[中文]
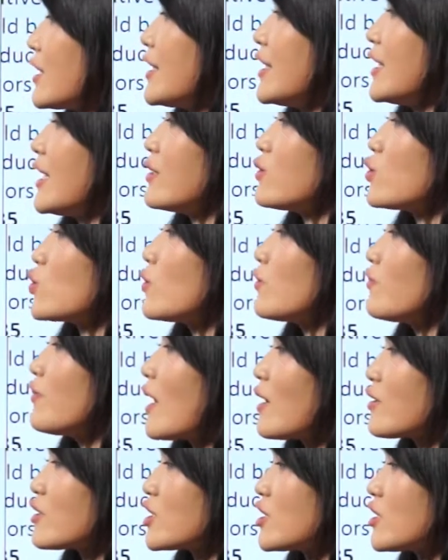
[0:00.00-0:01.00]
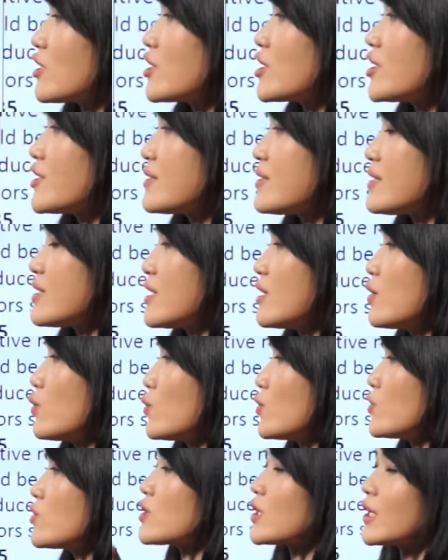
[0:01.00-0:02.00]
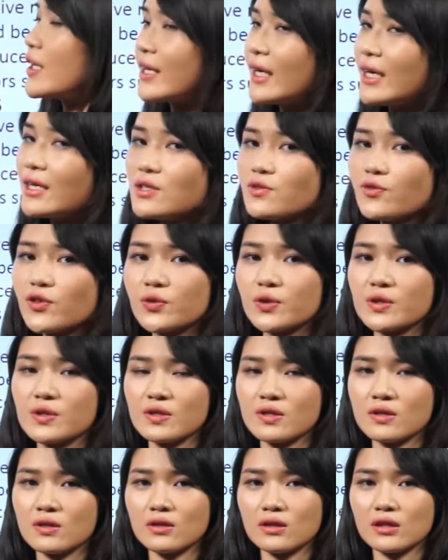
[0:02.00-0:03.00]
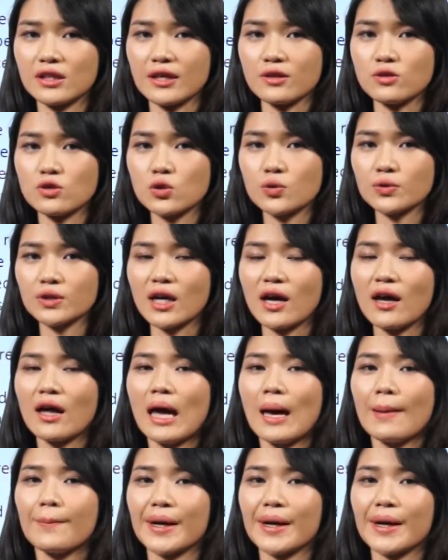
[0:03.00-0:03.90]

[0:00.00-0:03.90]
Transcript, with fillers: 个研究方式，是基于这个 gansfield 的研究呢，